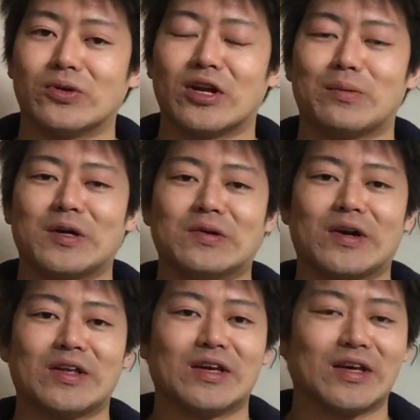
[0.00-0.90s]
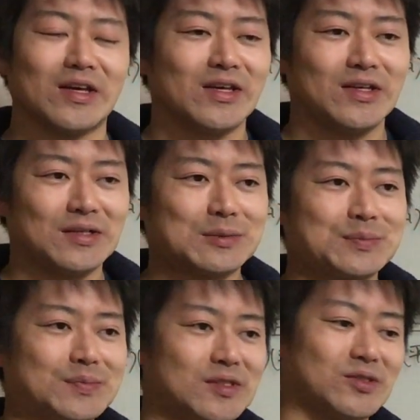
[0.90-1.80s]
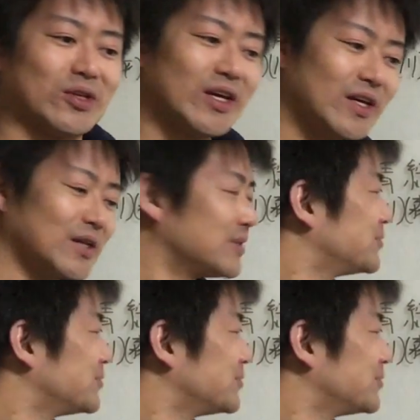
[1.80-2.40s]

くなればいいわけでですね。